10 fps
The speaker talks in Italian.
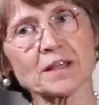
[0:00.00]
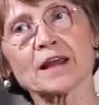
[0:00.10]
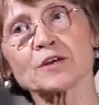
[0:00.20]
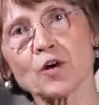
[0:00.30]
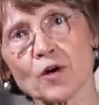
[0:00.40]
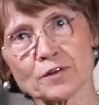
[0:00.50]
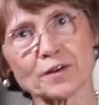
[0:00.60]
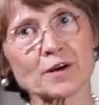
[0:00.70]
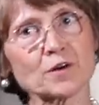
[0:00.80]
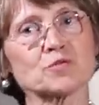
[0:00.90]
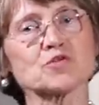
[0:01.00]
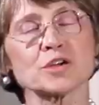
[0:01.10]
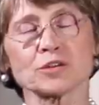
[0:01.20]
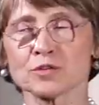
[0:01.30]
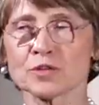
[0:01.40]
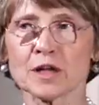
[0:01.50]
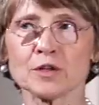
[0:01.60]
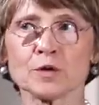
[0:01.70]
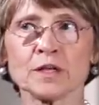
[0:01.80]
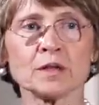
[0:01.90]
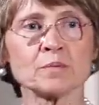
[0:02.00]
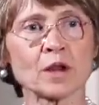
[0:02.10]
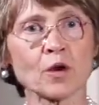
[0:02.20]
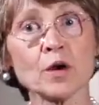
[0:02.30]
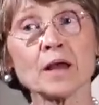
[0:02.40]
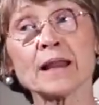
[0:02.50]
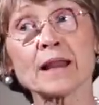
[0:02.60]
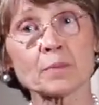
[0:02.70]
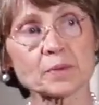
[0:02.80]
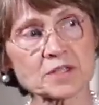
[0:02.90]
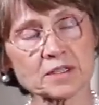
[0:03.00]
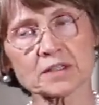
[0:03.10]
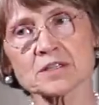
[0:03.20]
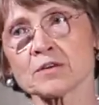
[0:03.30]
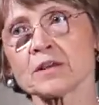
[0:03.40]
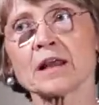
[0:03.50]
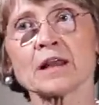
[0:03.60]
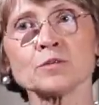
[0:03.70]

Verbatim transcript: della donna con un certo taglio libero, la rappresentazione della